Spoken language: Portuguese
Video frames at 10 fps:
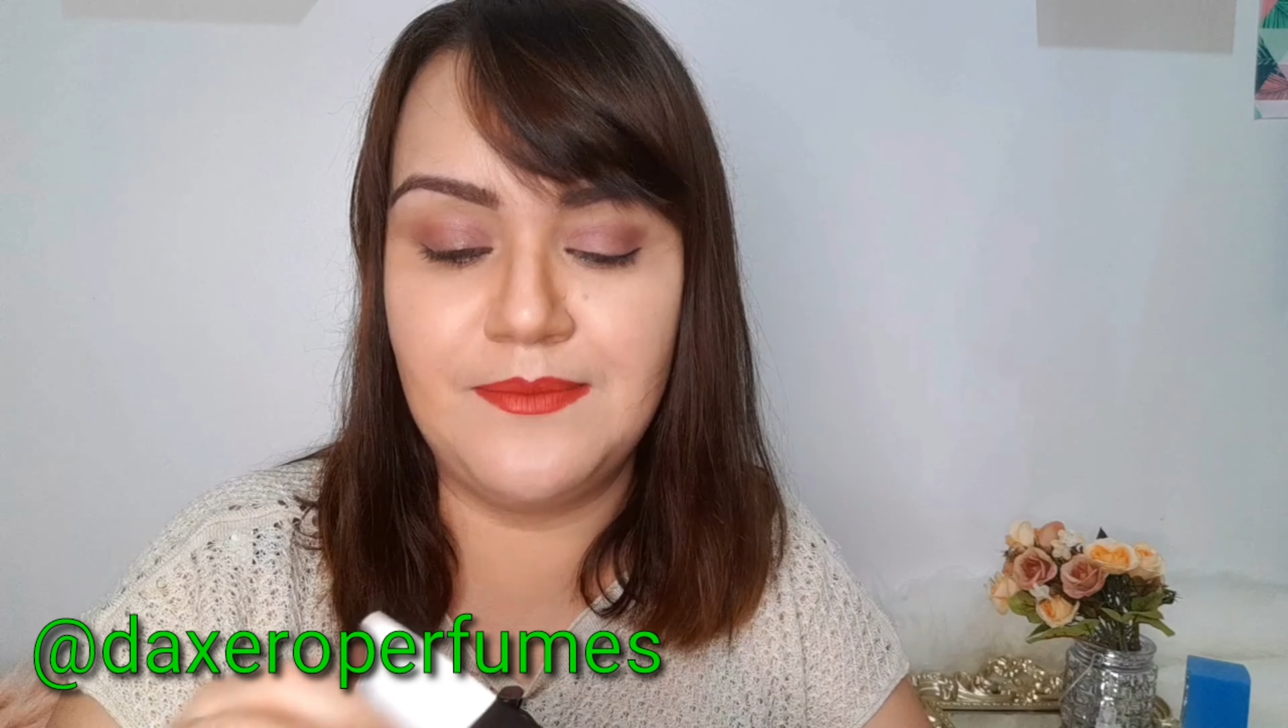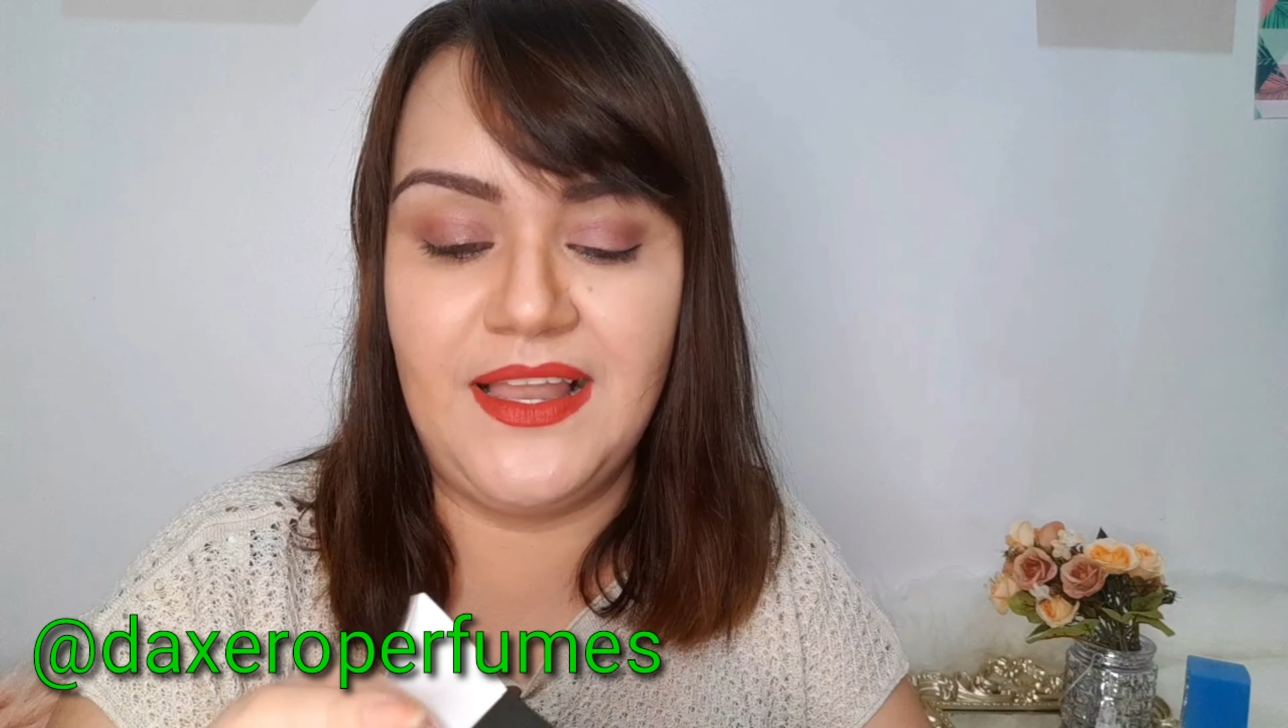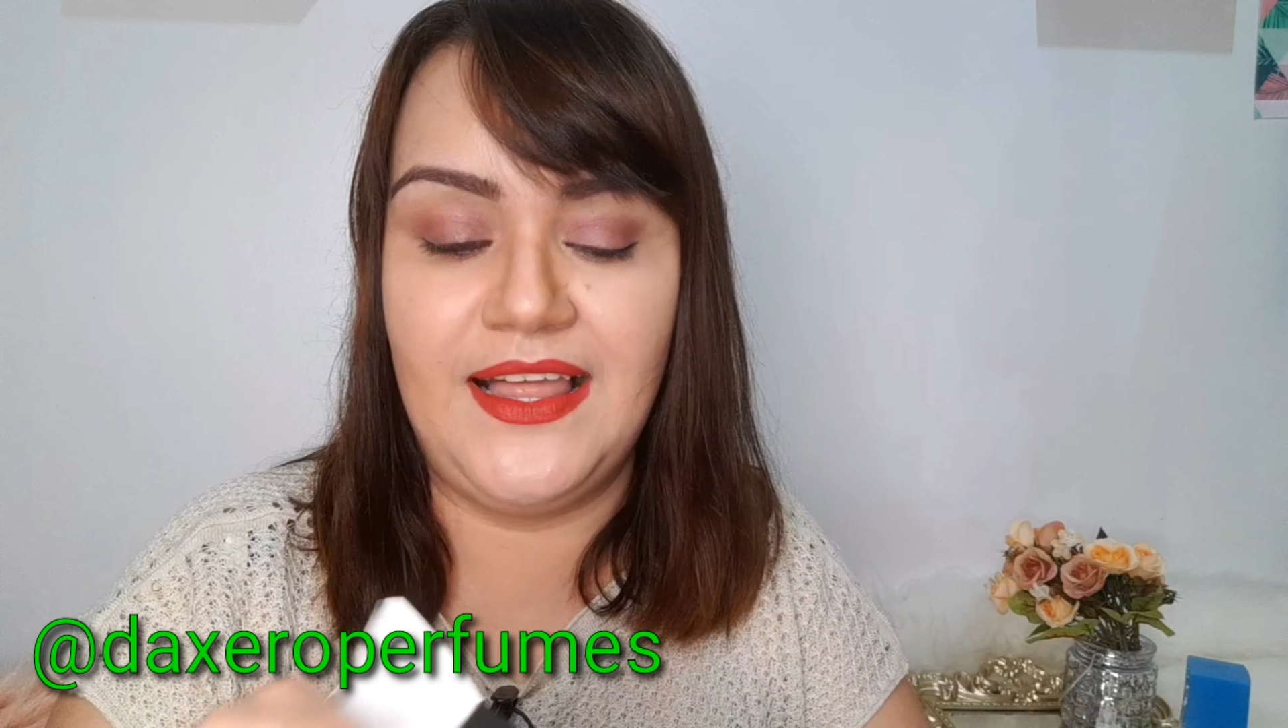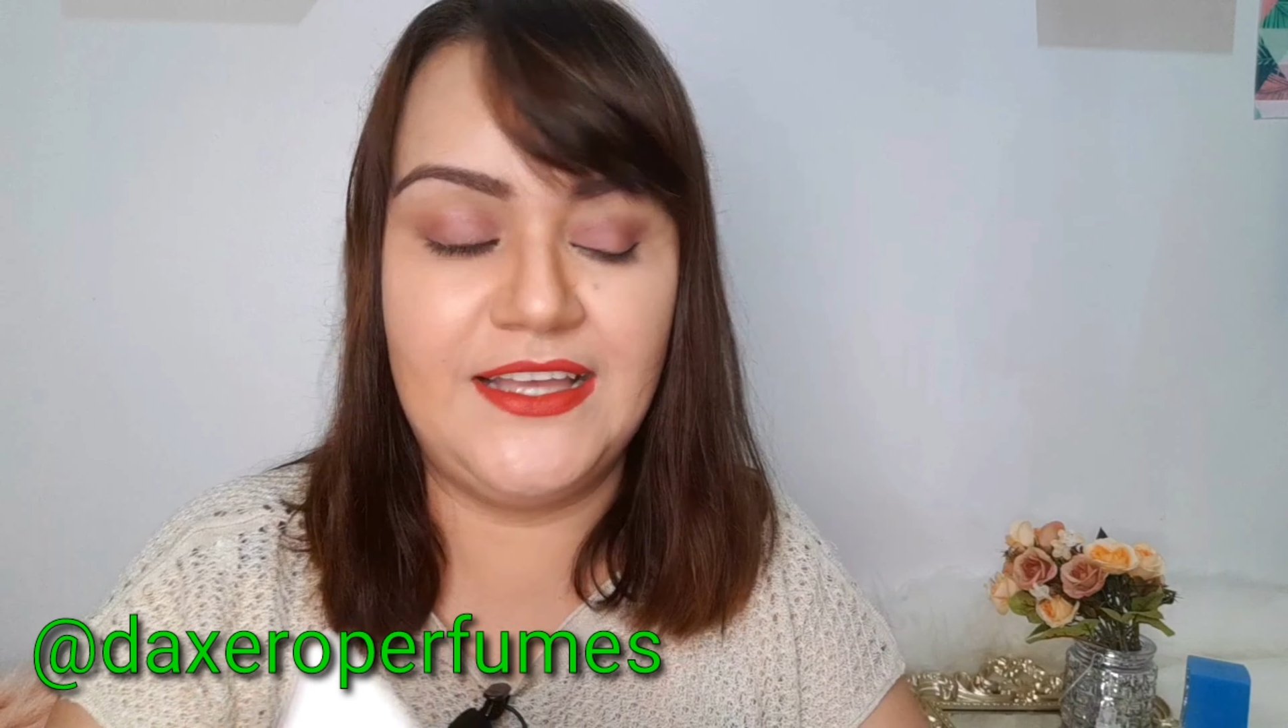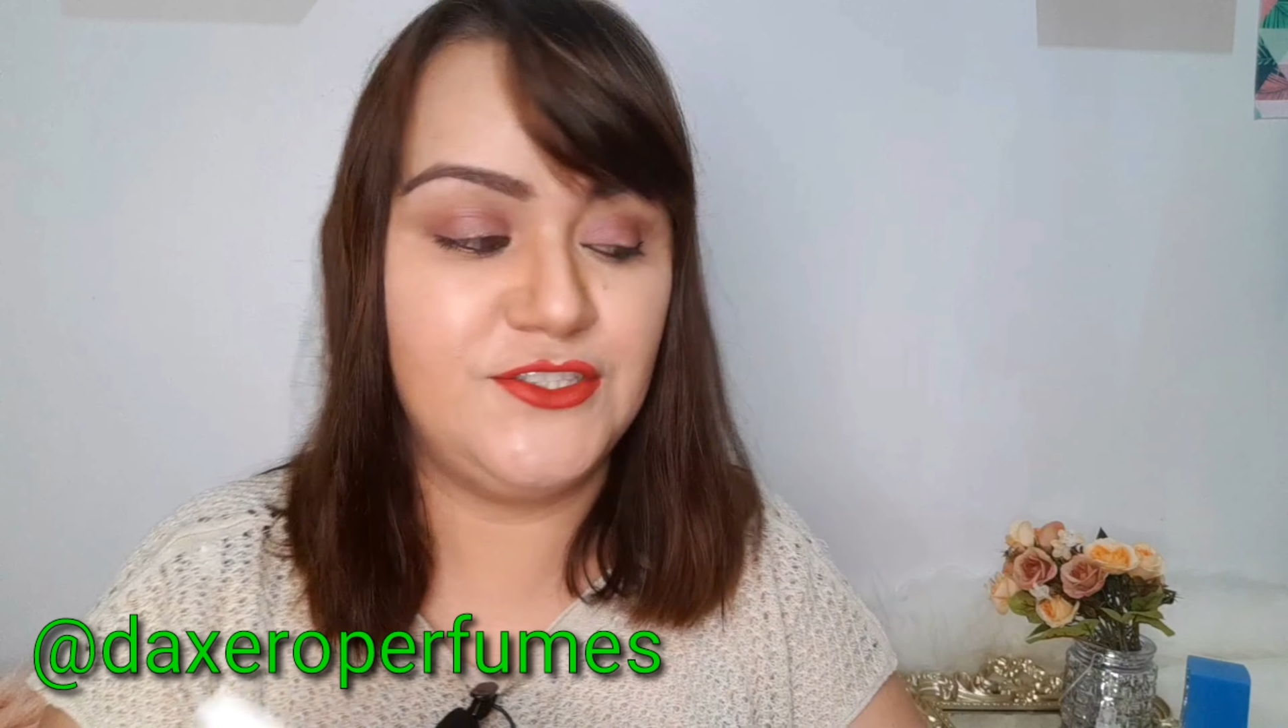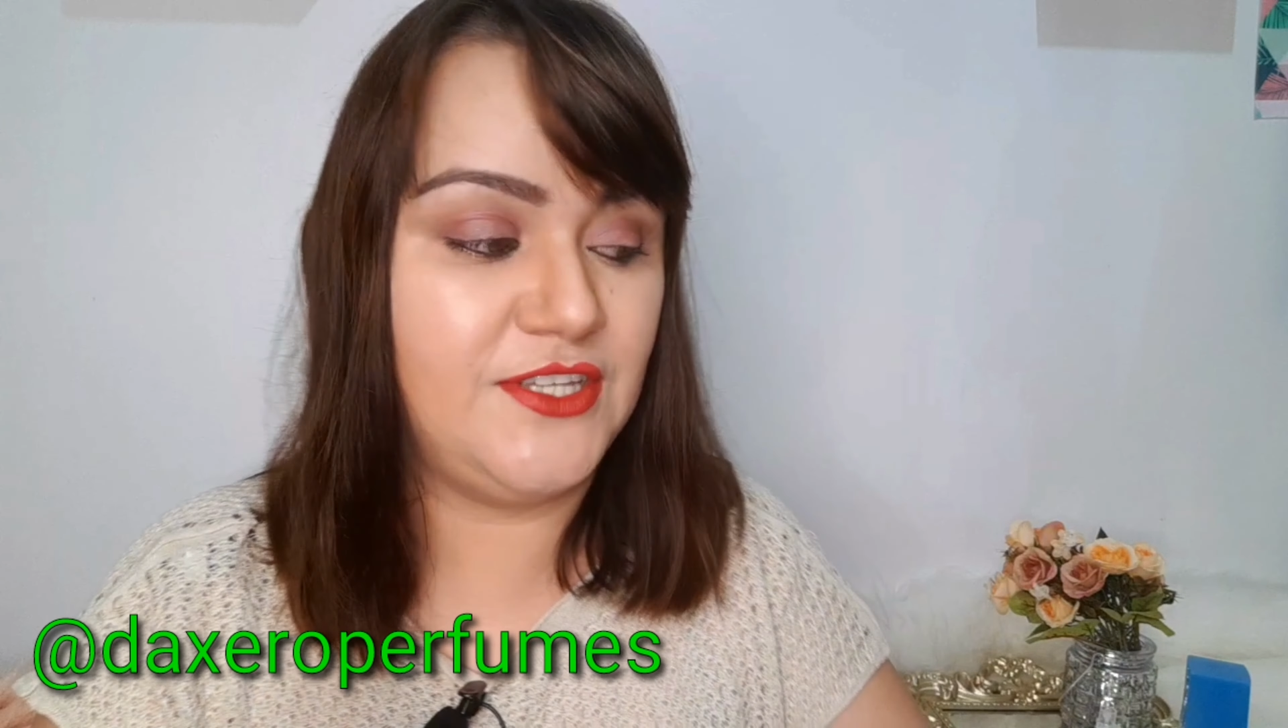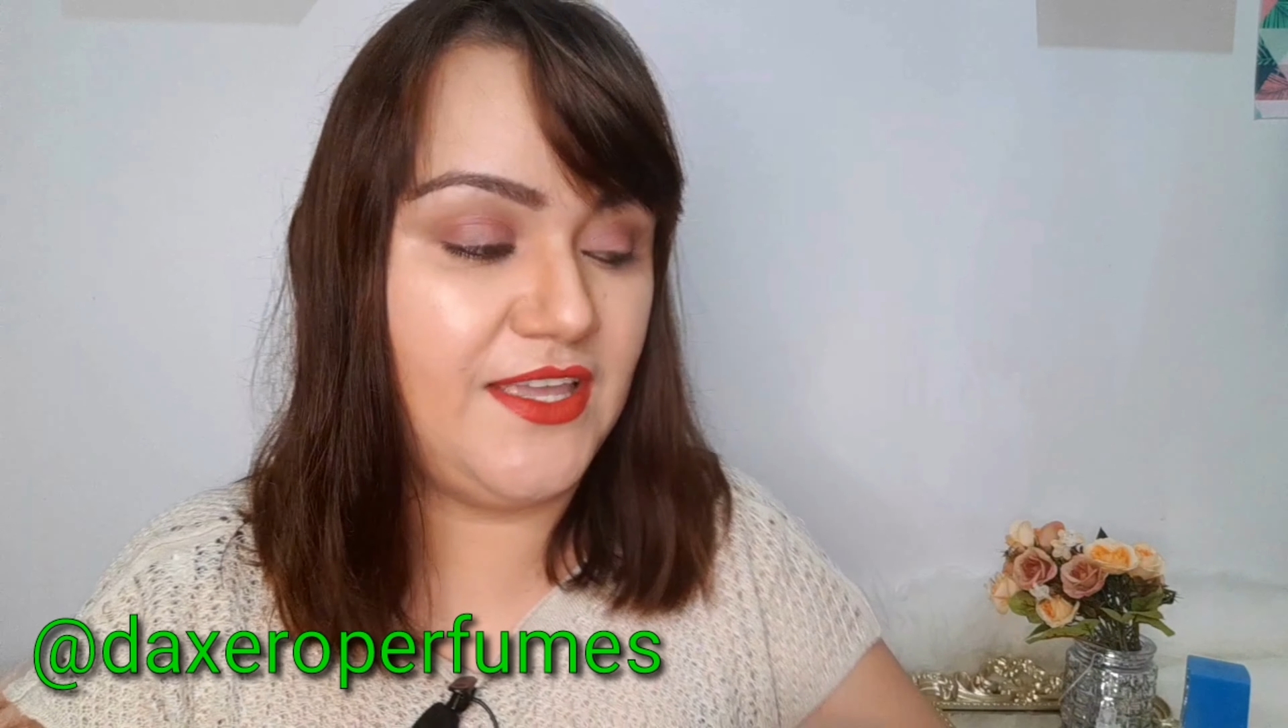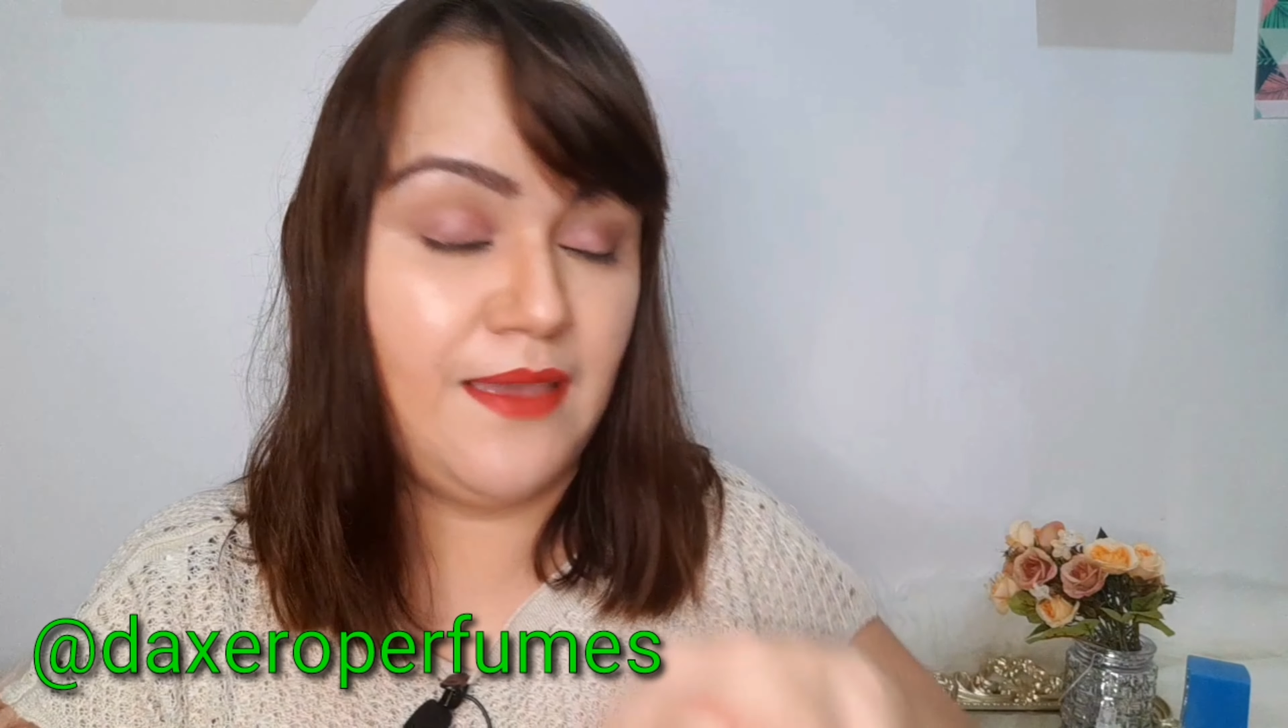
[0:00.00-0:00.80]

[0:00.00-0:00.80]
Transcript: embalagem,